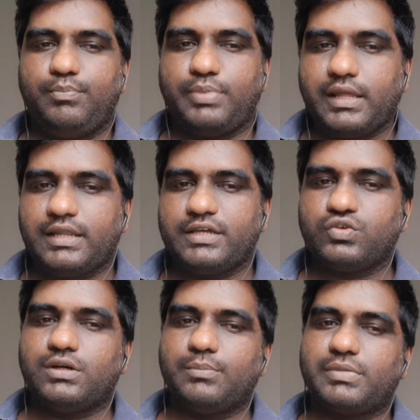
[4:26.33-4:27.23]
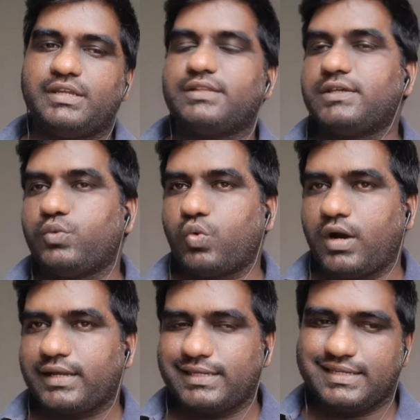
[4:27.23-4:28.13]
पहला जो कंपनियाँ था वो
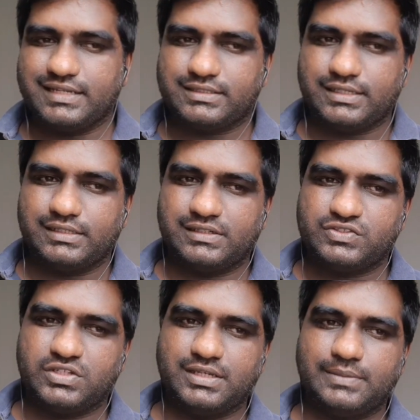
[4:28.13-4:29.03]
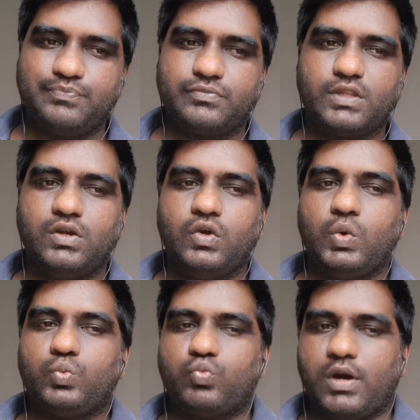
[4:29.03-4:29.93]
आके एथर एनर्जी है
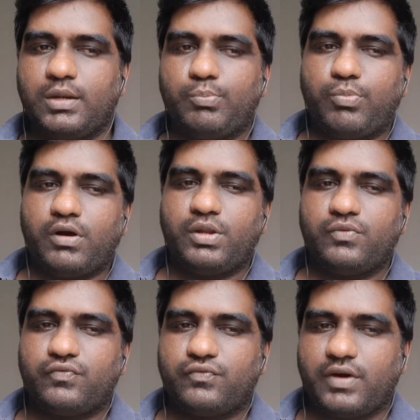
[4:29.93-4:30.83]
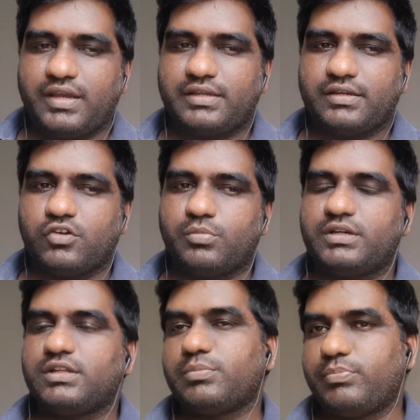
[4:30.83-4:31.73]
1.5
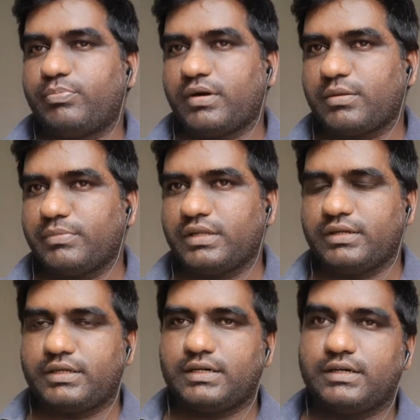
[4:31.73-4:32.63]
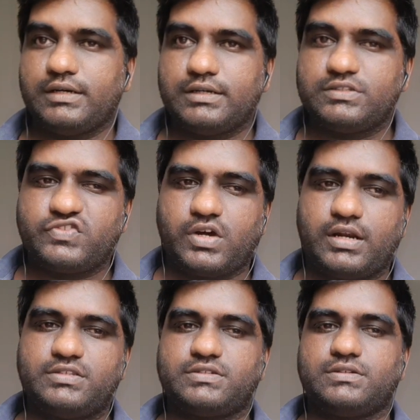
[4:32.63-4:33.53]
किलोमीटर पर मिनट का
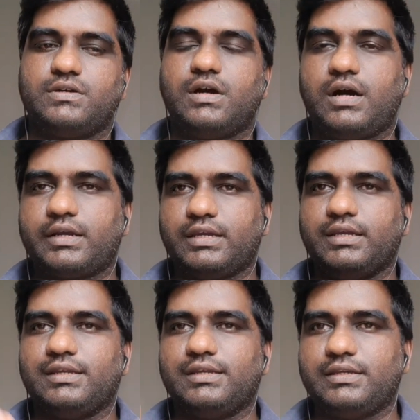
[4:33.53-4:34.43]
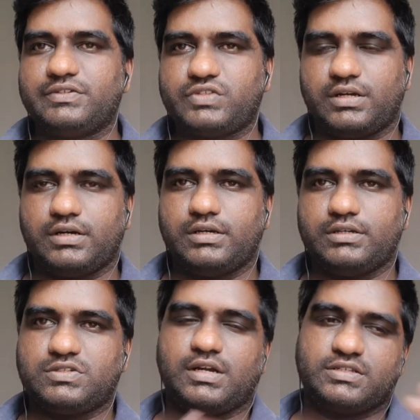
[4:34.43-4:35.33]
चार्ज आके ये चार,
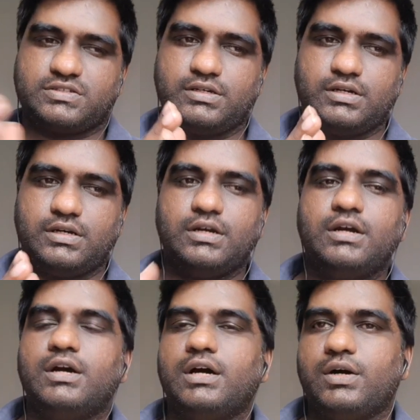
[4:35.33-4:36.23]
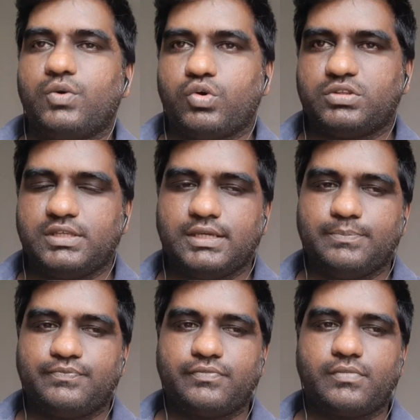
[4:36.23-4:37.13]
चार्ज का होती है
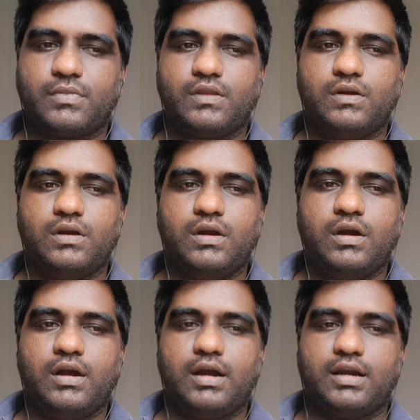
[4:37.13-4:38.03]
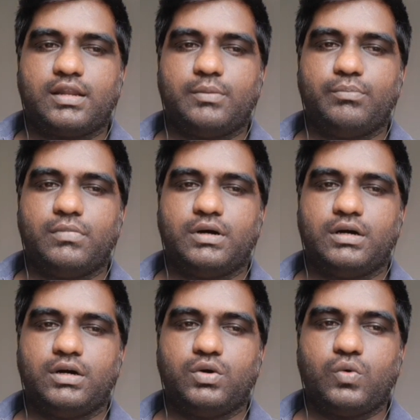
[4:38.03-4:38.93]
अगर हम
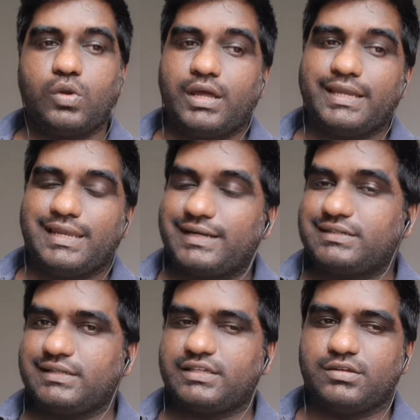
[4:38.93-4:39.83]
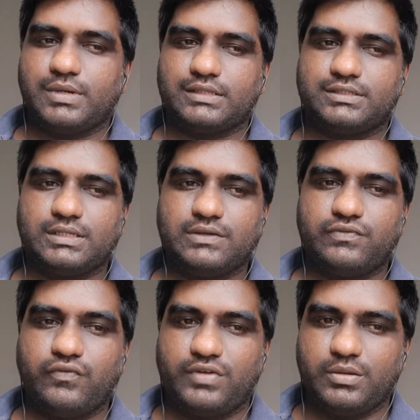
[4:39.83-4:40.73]
ओला इलेक्ट्रिक की बात करें
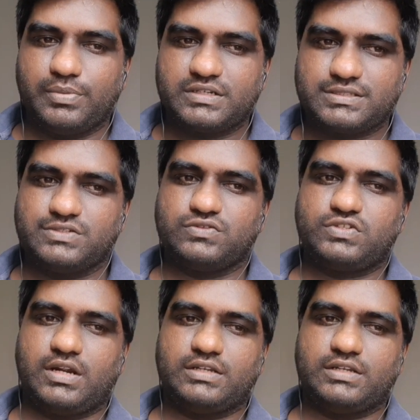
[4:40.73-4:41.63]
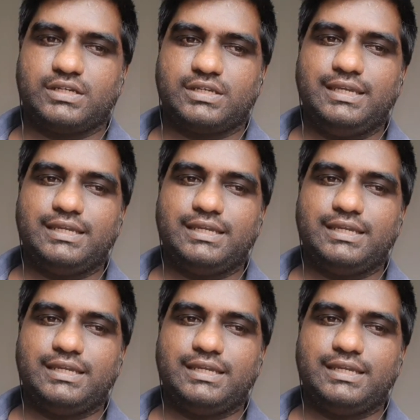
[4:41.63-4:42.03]
50 परसेंट चार्ज आके